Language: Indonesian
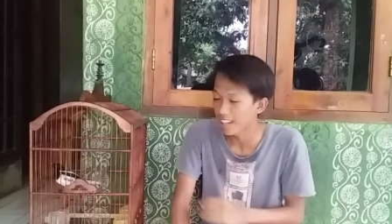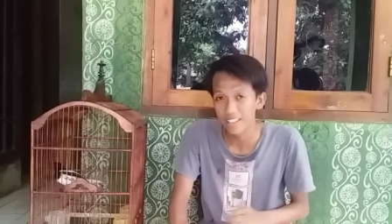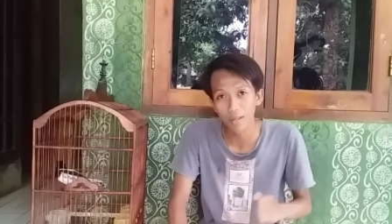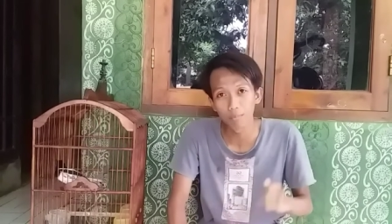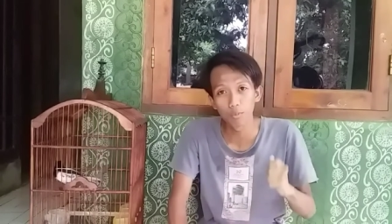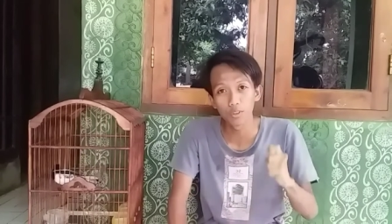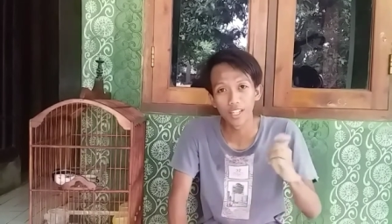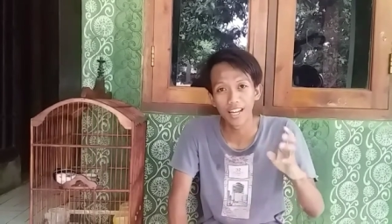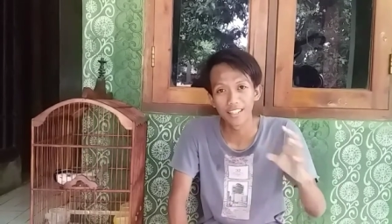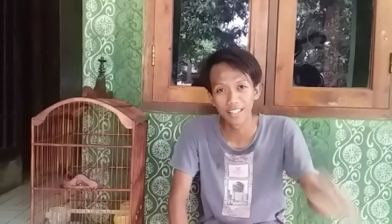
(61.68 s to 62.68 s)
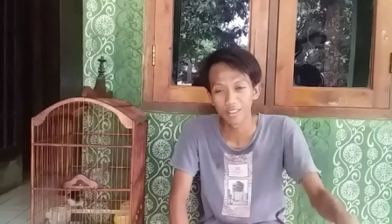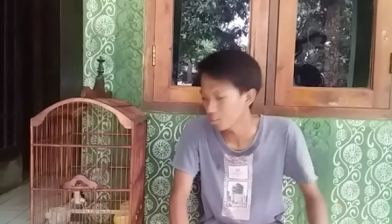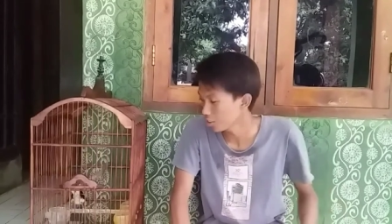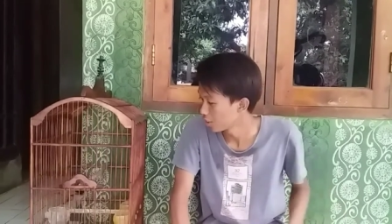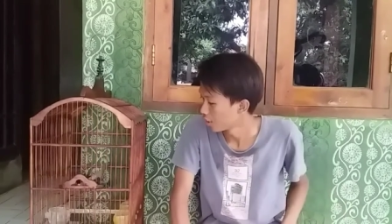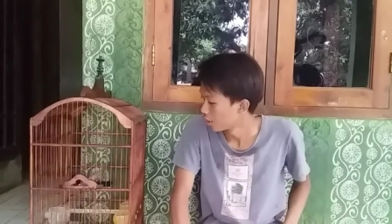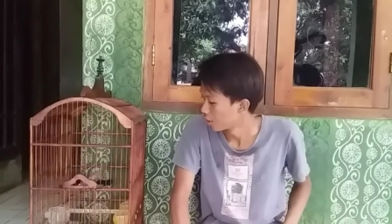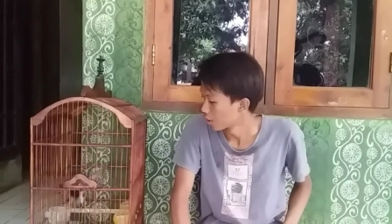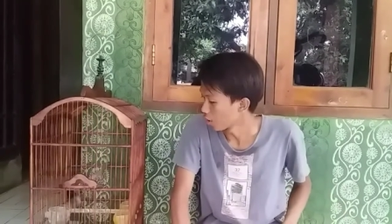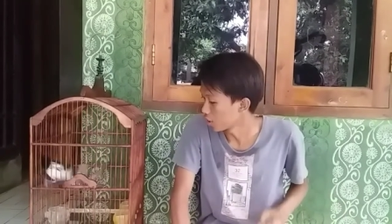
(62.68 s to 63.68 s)
yang punya anda itu
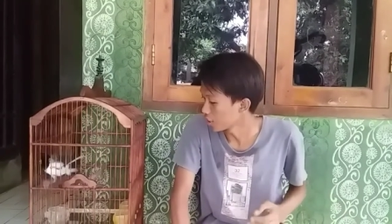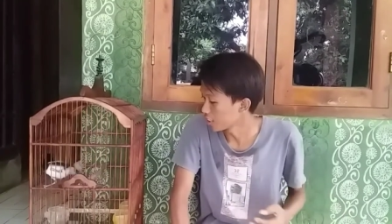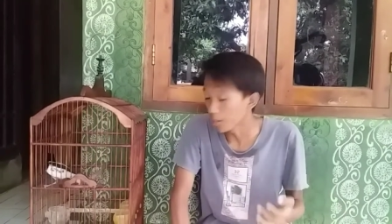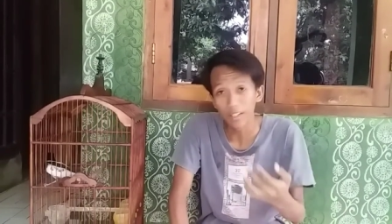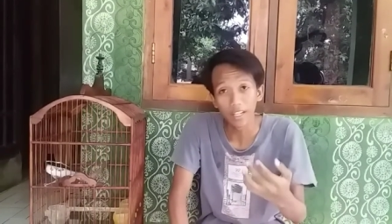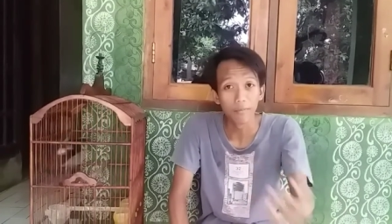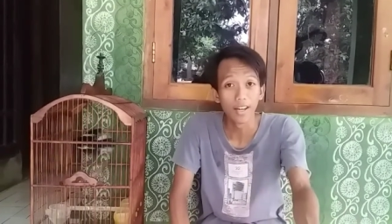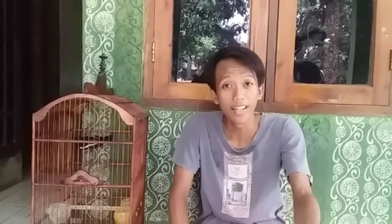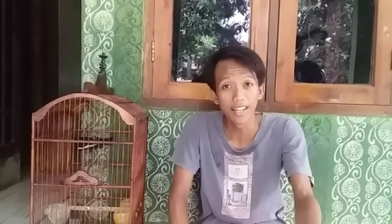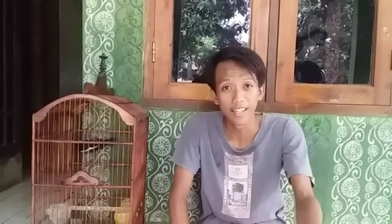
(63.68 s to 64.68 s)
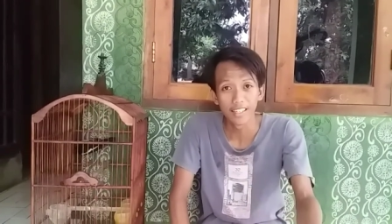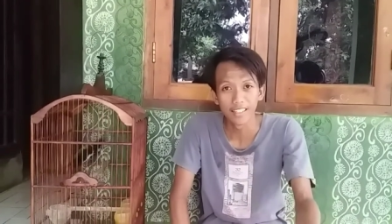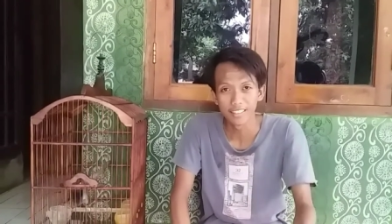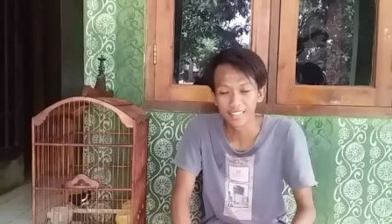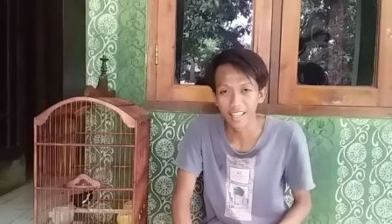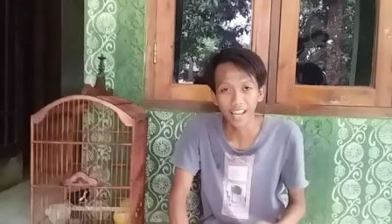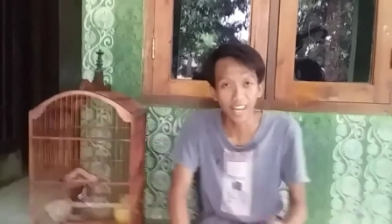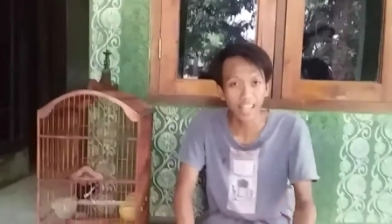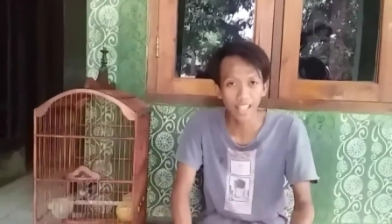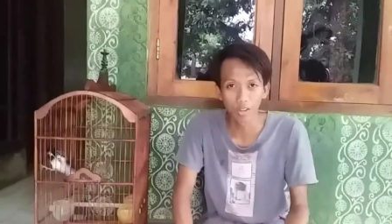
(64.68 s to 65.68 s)
kondisinya bagaimana
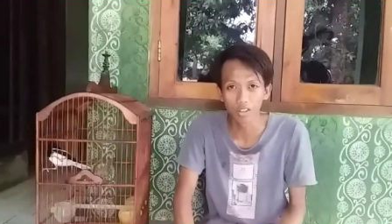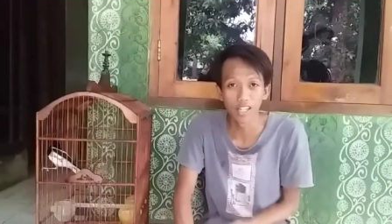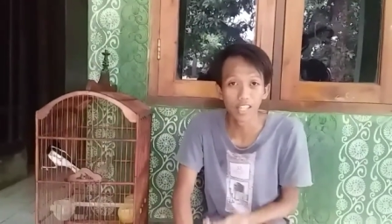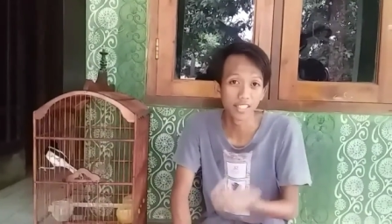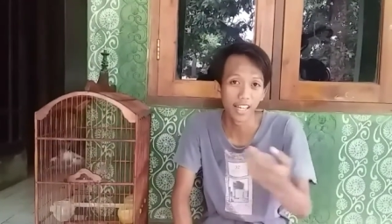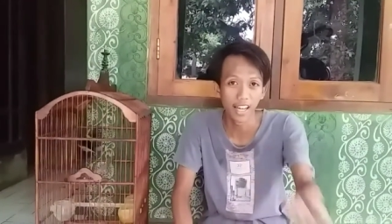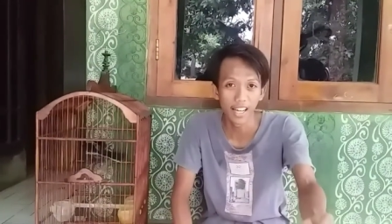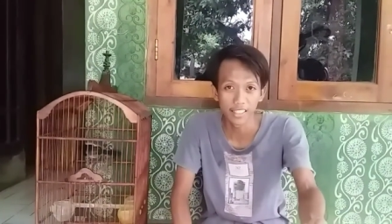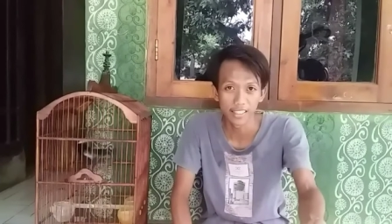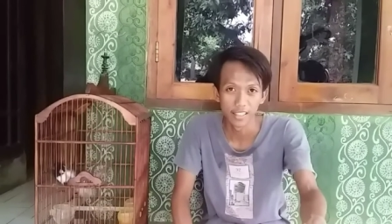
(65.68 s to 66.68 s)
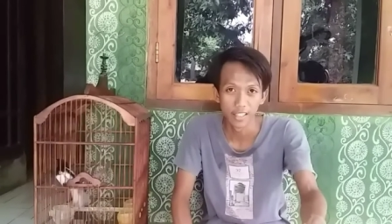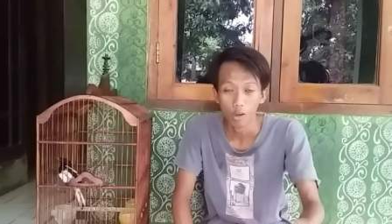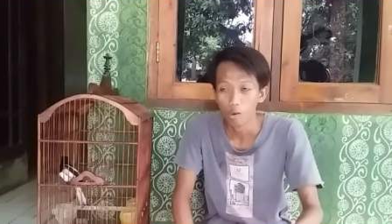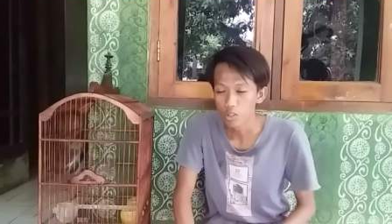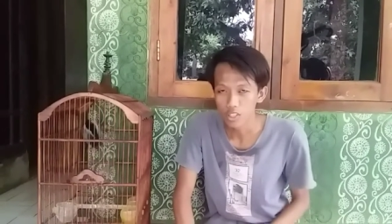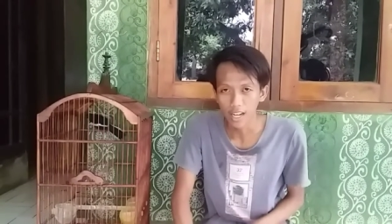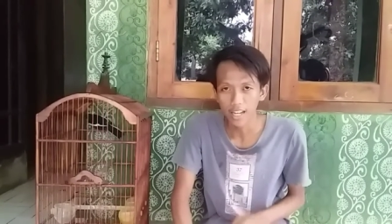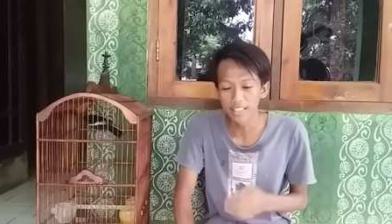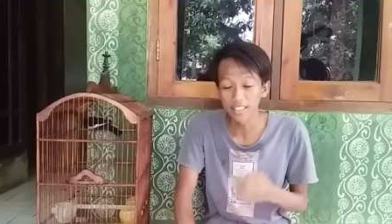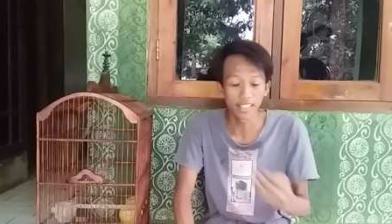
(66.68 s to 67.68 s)
sehat atau tidak sehat misalkan
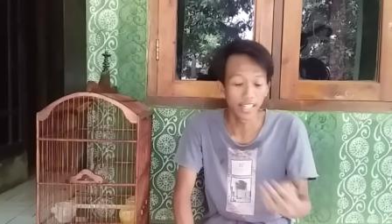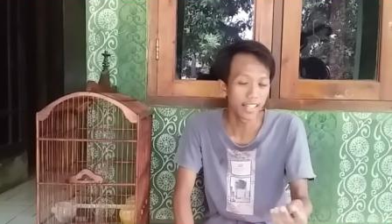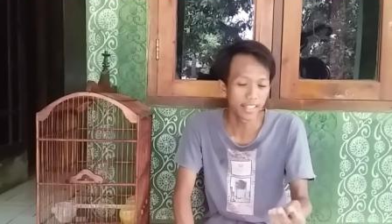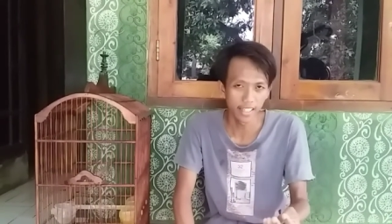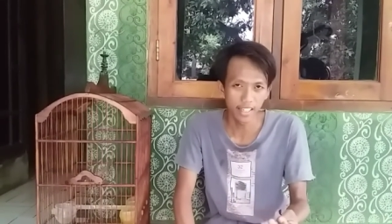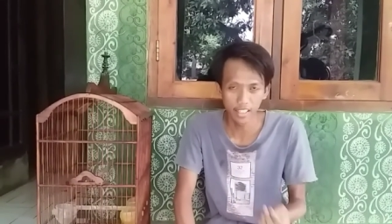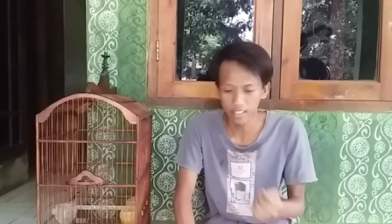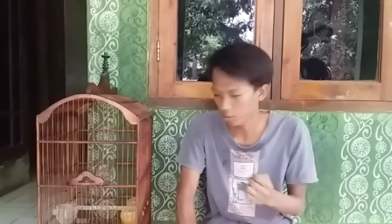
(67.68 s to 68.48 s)
sih sehat ya gitu.